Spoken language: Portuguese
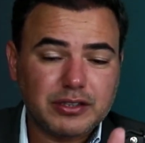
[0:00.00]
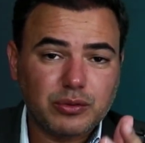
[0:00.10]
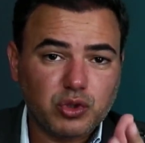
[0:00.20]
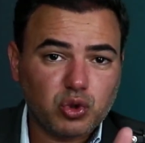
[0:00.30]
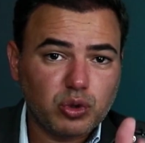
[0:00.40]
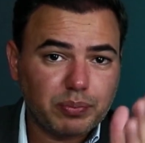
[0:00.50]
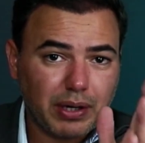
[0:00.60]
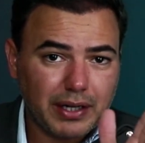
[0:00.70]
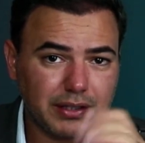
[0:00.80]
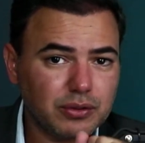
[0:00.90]
fazendo estudo
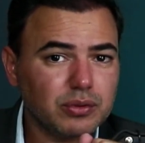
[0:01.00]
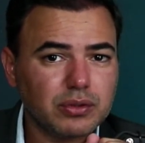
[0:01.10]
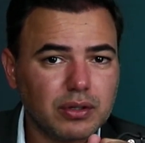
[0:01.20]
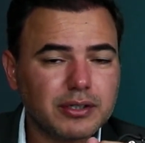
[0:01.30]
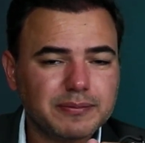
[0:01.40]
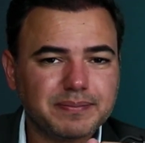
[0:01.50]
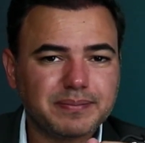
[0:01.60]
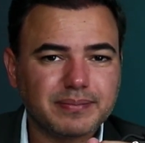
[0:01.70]
para a área de controle.